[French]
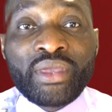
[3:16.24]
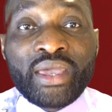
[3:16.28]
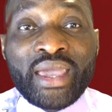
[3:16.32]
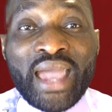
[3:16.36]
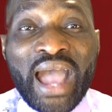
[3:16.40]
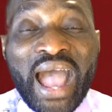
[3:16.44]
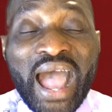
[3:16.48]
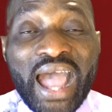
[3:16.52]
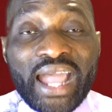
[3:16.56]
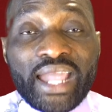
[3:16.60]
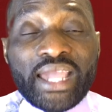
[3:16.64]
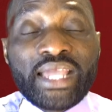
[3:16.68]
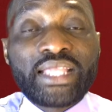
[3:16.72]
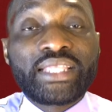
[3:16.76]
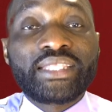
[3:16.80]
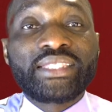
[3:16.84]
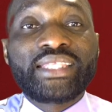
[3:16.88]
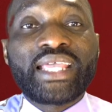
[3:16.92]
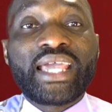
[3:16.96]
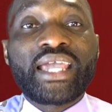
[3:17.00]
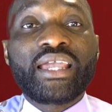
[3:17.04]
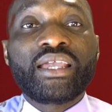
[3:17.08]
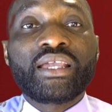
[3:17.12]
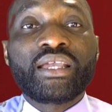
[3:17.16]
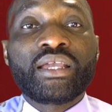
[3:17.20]

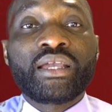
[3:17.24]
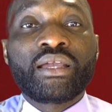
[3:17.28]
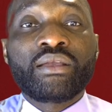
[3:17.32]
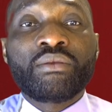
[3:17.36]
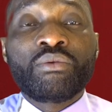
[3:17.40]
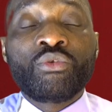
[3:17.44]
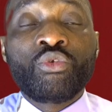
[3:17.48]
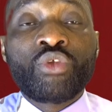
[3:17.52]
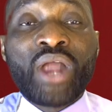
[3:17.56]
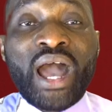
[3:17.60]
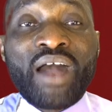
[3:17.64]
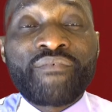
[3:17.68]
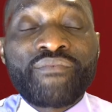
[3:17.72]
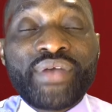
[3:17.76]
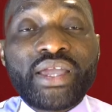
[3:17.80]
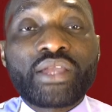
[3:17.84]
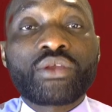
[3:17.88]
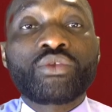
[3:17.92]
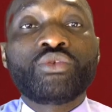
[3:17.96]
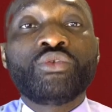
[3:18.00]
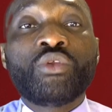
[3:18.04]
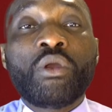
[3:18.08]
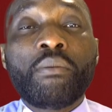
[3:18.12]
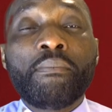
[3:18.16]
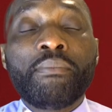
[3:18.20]
arrêter avec,
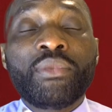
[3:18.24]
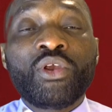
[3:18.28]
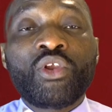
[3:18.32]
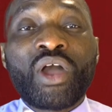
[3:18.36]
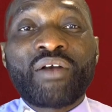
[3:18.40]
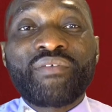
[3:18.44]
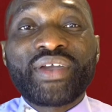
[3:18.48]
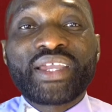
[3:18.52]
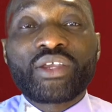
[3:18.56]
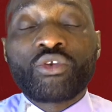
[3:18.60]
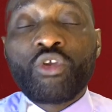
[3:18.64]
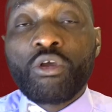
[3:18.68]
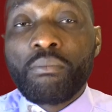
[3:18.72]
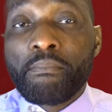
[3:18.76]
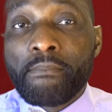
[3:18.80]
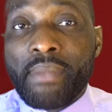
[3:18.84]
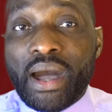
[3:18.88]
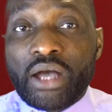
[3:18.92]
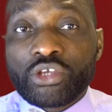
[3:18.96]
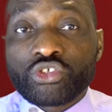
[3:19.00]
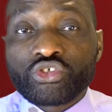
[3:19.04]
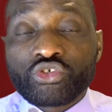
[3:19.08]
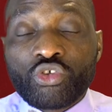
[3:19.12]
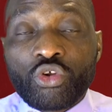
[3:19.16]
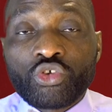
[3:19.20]
avec le
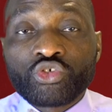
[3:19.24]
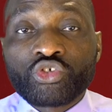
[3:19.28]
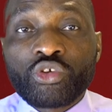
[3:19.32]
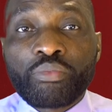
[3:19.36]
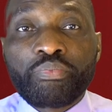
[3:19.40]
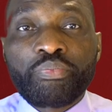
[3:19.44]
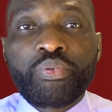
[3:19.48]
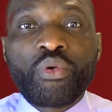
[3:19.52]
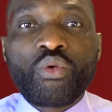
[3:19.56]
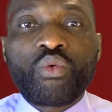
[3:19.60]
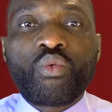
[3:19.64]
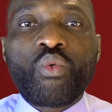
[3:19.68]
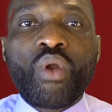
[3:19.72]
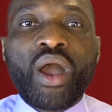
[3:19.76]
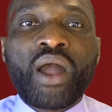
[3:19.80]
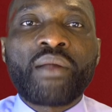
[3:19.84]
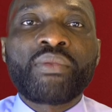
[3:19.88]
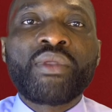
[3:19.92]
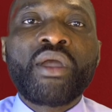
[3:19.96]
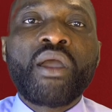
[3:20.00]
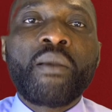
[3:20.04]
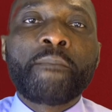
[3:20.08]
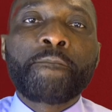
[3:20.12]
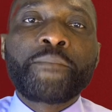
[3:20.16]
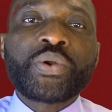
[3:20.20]
mensonge. Pourquoi
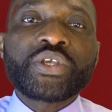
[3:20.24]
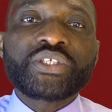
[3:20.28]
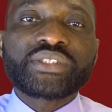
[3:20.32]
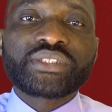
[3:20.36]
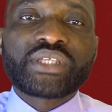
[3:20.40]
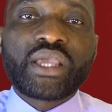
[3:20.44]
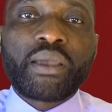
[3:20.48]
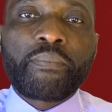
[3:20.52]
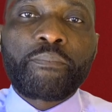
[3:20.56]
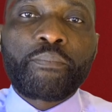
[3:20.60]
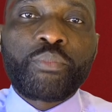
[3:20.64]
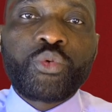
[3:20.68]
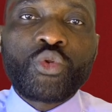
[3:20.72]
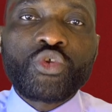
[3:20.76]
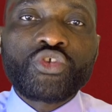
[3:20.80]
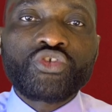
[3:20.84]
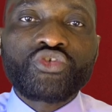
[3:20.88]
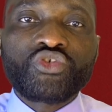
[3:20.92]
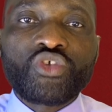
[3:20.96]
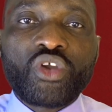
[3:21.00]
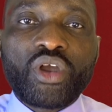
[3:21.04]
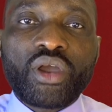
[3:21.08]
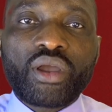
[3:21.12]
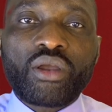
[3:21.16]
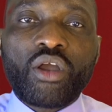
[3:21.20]
Puisque
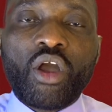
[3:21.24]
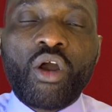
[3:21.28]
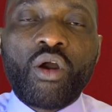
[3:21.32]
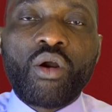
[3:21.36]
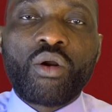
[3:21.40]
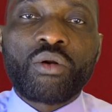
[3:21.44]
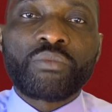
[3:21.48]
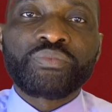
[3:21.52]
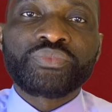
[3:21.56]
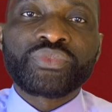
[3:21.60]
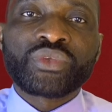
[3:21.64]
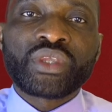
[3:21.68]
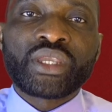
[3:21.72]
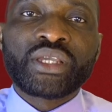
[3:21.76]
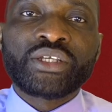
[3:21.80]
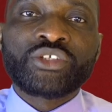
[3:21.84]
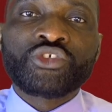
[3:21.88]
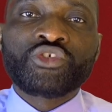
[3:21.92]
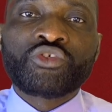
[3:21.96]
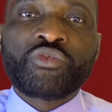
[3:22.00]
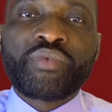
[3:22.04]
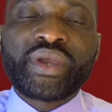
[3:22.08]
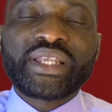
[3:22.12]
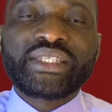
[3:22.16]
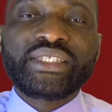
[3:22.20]
plusieurs ont,
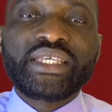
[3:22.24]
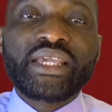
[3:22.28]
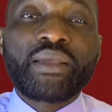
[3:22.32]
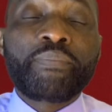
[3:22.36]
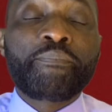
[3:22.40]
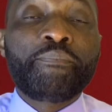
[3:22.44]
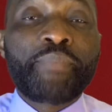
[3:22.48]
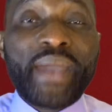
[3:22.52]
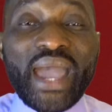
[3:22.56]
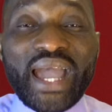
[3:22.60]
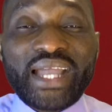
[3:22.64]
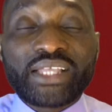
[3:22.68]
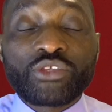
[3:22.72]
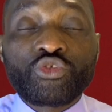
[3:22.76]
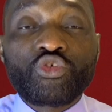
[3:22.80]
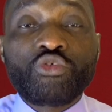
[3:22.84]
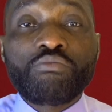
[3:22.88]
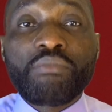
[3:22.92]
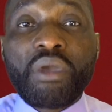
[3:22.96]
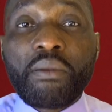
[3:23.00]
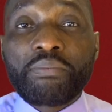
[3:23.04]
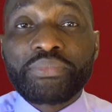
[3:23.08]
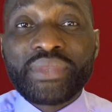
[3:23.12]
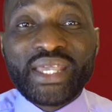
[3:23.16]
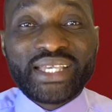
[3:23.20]
je vais dire, perdu
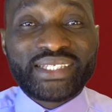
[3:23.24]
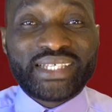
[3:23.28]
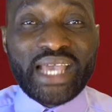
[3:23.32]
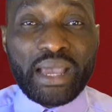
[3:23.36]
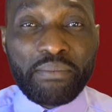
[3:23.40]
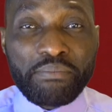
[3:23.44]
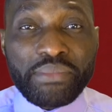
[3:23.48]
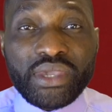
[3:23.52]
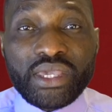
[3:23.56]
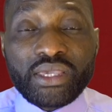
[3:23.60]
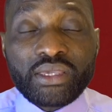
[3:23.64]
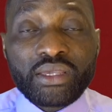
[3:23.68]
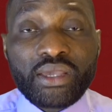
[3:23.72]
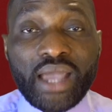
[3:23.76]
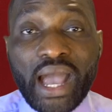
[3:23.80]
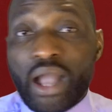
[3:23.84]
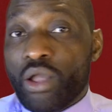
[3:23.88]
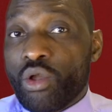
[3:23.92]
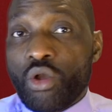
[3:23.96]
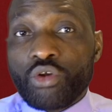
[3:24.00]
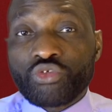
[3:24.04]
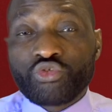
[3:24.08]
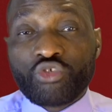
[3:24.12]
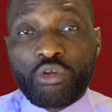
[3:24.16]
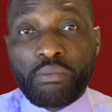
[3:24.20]
même des amis à
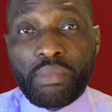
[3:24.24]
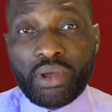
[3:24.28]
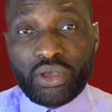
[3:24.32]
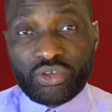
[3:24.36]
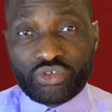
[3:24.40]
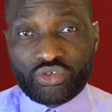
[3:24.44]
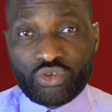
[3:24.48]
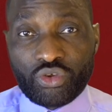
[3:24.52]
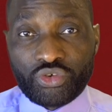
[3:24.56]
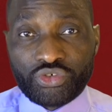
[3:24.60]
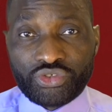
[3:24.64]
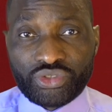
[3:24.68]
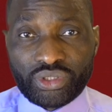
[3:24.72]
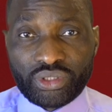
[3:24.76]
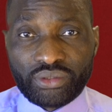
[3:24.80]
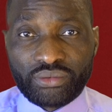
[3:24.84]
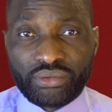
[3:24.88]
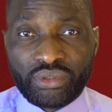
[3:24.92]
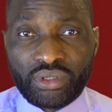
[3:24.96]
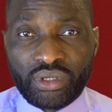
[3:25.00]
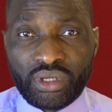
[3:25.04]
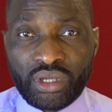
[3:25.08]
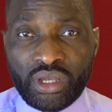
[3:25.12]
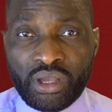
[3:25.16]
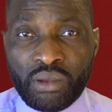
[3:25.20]
cause de mensonges.
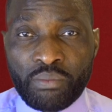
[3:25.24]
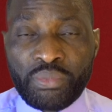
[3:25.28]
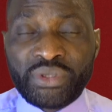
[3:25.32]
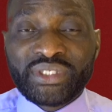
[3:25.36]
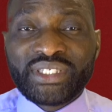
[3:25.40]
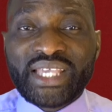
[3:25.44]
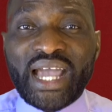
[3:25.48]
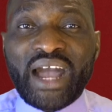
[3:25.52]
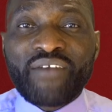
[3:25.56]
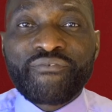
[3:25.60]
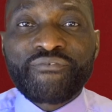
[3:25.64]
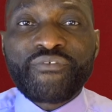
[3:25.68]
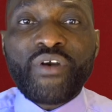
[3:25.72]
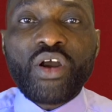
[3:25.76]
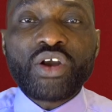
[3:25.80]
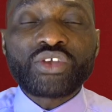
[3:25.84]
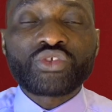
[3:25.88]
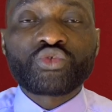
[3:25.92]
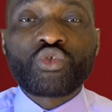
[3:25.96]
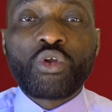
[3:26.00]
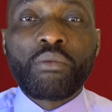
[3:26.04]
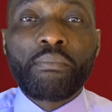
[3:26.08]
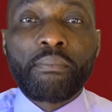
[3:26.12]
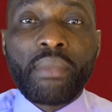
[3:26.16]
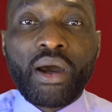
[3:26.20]
Puisqu'à
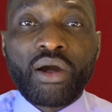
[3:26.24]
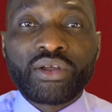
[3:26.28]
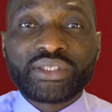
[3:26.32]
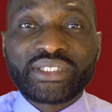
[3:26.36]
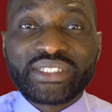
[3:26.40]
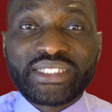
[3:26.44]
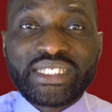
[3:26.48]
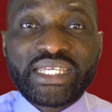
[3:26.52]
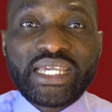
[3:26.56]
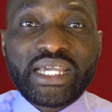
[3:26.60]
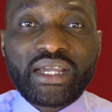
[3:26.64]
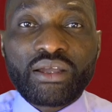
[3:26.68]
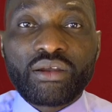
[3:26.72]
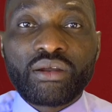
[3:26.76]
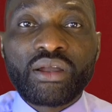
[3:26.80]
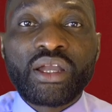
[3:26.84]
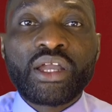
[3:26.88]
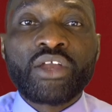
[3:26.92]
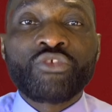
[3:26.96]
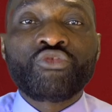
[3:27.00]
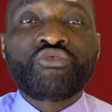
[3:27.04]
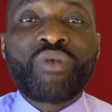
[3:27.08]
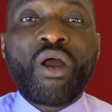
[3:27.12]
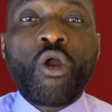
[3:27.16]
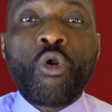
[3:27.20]
force de mentir,
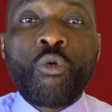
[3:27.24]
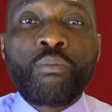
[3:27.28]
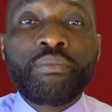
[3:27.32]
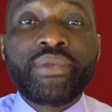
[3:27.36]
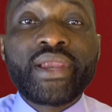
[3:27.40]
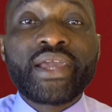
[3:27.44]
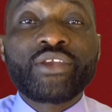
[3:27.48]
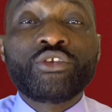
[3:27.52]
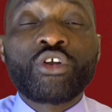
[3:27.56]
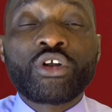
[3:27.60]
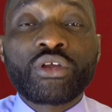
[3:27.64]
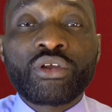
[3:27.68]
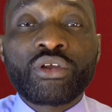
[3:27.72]
tu vas oublier,